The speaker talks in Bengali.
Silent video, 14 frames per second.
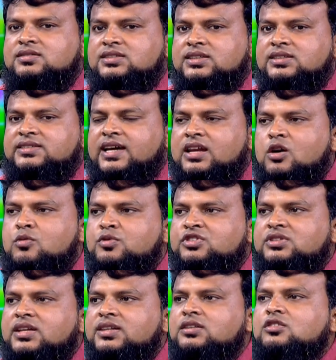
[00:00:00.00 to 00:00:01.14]
যে চারা
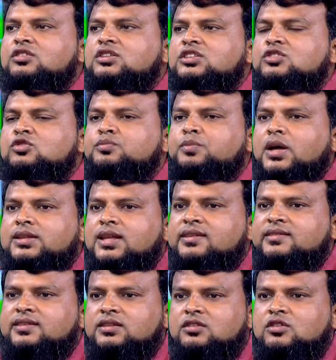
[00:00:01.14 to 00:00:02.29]
অবস্থায় কিন্তু কিছু পাতা
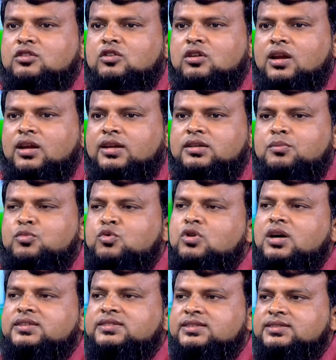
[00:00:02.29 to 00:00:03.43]
ছিদ্র করার একটা
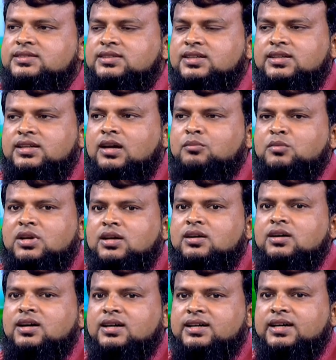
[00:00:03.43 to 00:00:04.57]
পোকা আছে যেটাকে আমরা
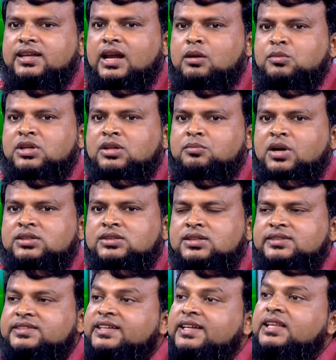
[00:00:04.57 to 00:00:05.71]
গ্রামের
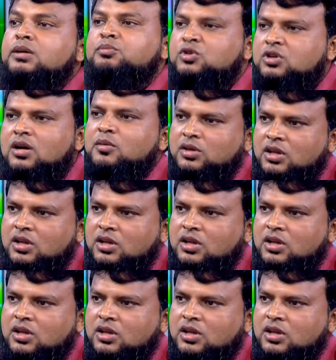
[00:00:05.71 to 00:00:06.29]
ভাষায় চেলে পোকা